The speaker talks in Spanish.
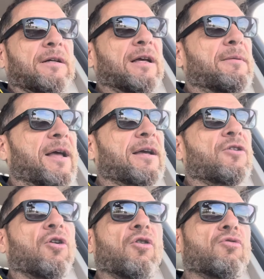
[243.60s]
el viaje
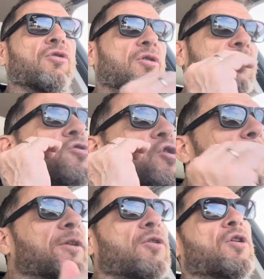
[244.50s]
cojonudo,
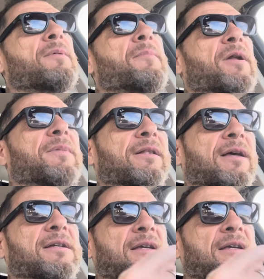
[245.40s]
sobre todo lo que me permite es